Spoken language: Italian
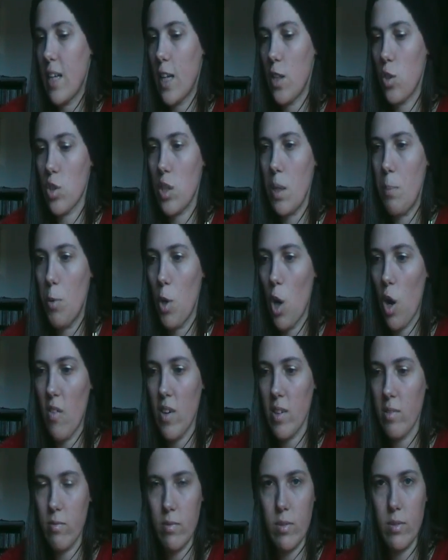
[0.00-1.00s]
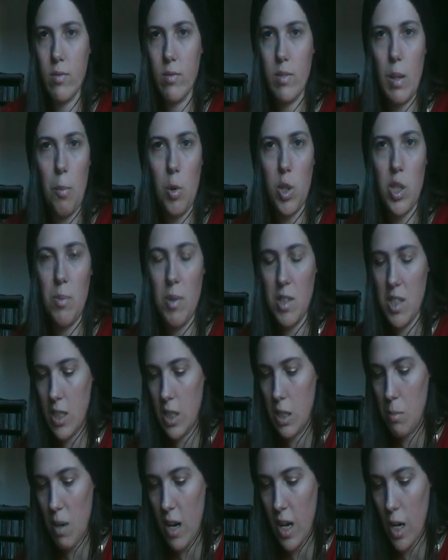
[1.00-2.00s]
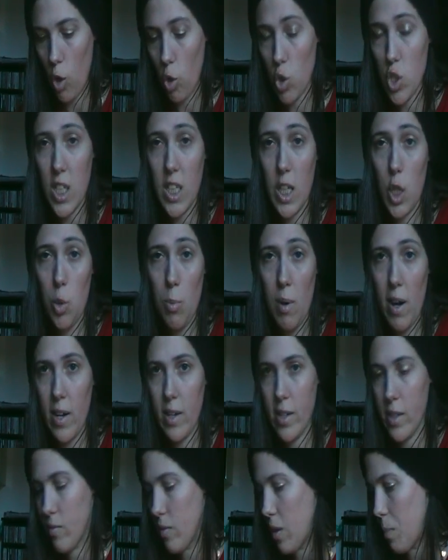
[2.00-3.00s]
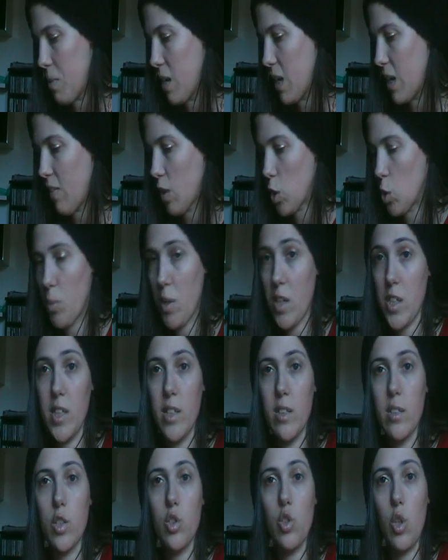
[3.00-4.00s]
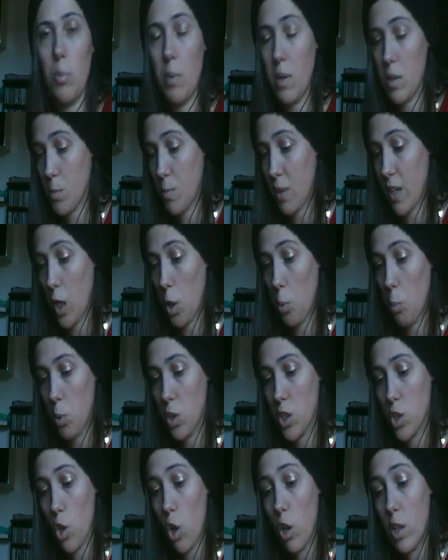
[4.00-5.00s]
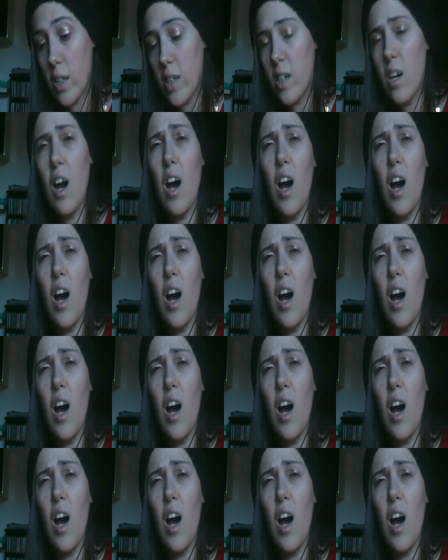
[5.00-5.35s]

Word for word: Tanto se piove la prossima settimana o già da domani abbiamo lavato per niente, solo per sprecare un po' di soldi.